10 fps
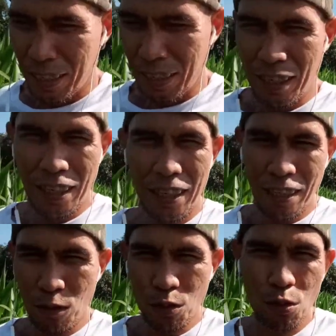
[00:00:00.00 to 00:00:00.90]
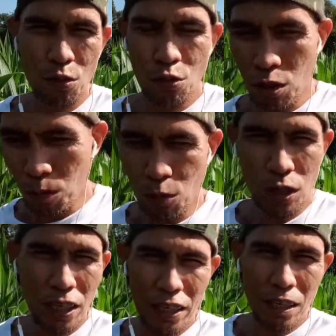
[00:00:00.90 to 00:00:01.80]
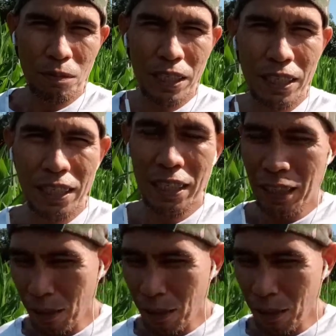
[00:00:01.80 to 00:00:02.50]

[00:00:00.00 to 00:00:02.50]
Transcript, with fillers: uh, kung tutusin po talaga mahilig